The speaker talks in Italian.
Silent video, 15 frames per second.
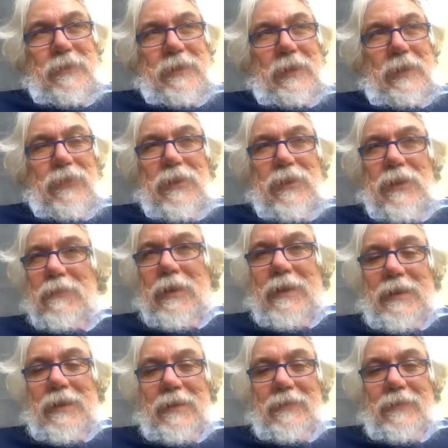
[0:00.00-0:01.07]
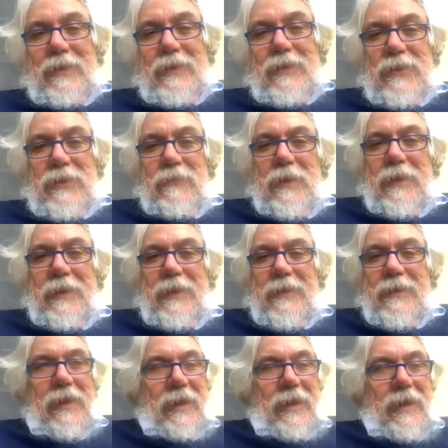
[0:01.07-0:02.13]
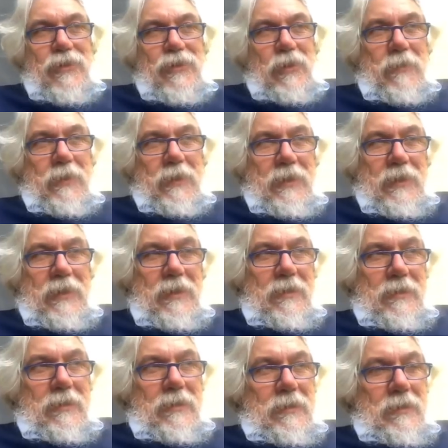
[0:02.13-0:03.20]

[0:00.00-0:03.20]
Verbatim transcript: Ci mettiamo nelle mani della Vergine Maria e dell'Arcangelo Michele.